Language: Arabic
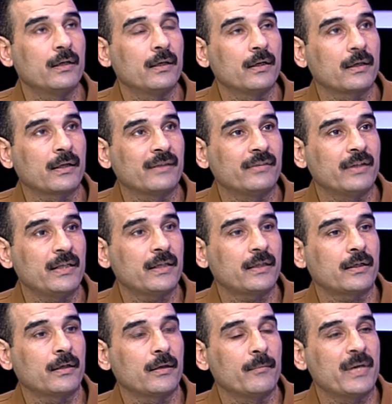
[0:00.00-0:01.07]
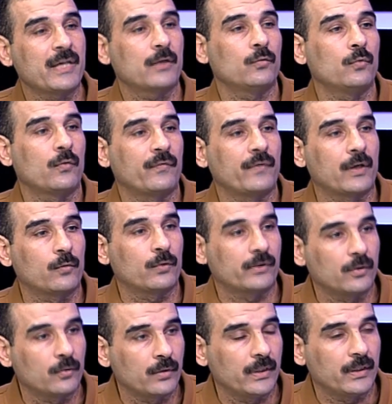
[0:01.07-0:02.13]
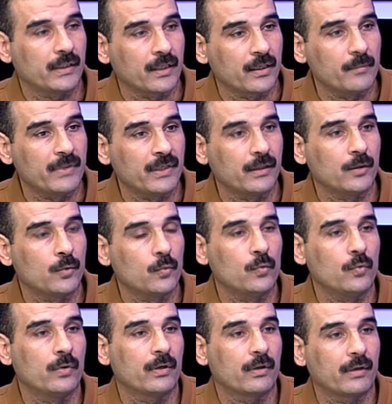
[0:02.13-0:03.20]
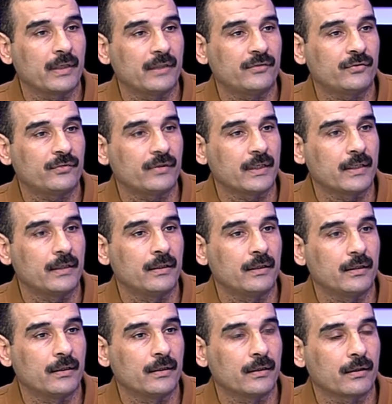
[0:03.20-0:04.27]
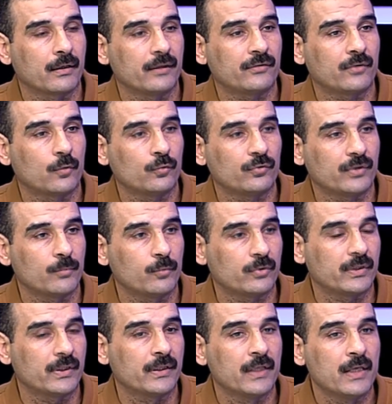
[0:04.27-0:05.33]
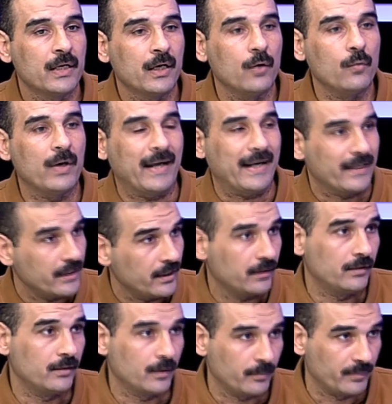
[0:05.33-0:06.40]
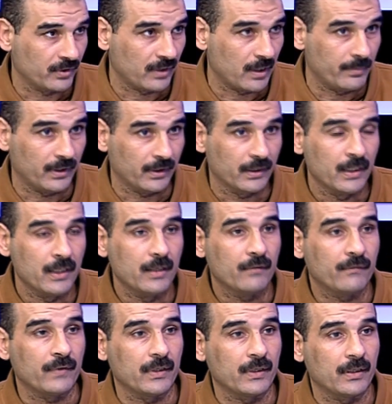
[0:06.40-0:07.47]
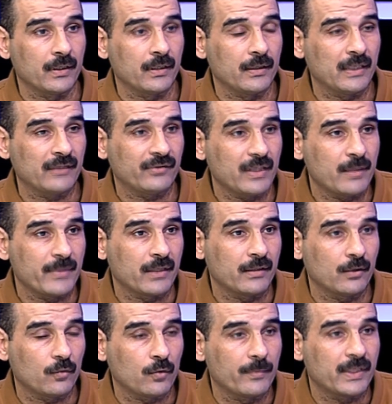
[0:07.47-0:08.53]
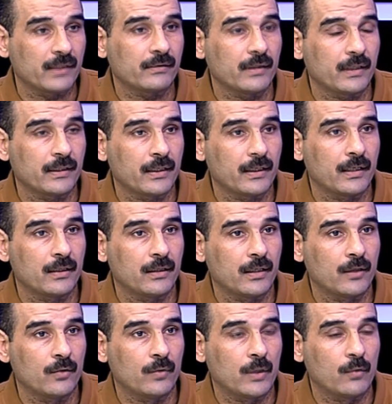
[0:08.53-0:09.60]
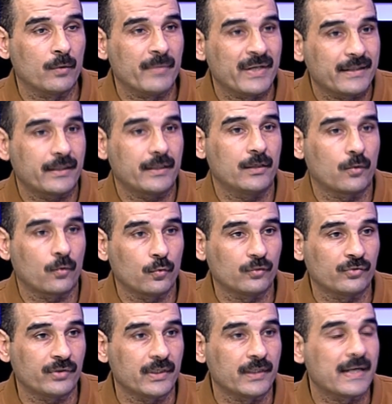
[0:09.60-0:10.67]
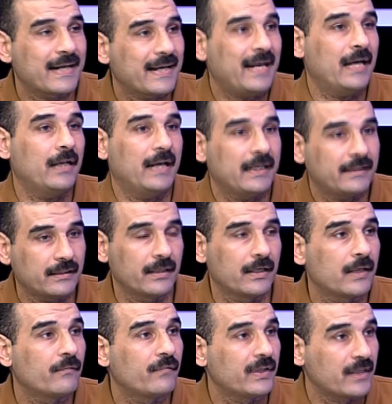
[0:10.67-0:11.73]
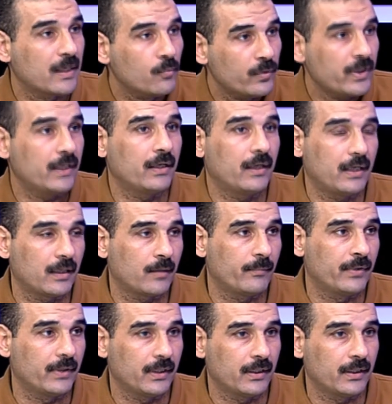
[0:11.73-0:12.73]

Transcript: كذلك ما يدور في اروقه الكرملين انه الرئيس الرئيس الروسي بوتين هو عنيد بطبعه فلا سيما ان العقوبات يعني او او البنك الروسي نجح حتى الان في تمويل الحرب